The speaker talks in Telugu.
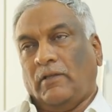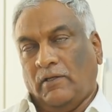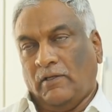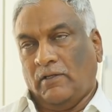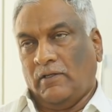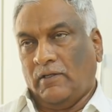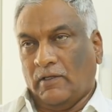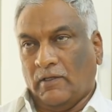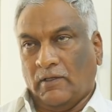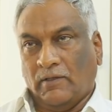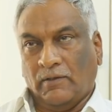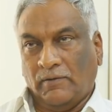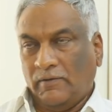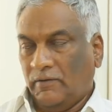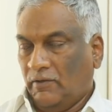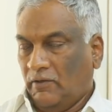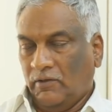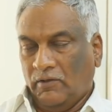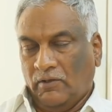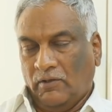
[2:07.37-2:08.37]
ఏం చేయాలి
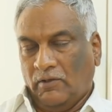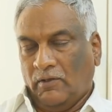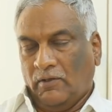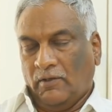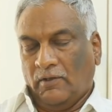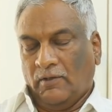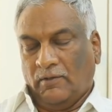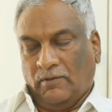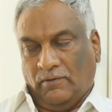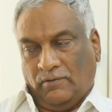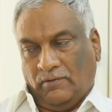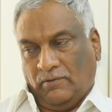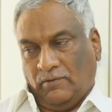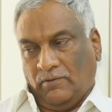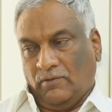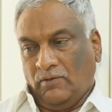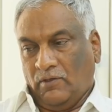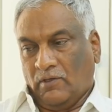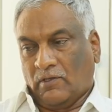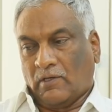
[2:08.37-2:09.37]

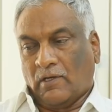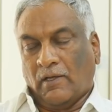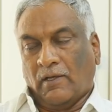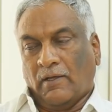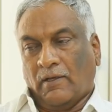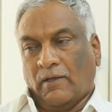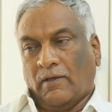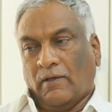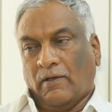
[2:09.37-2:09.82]
ఇట్లా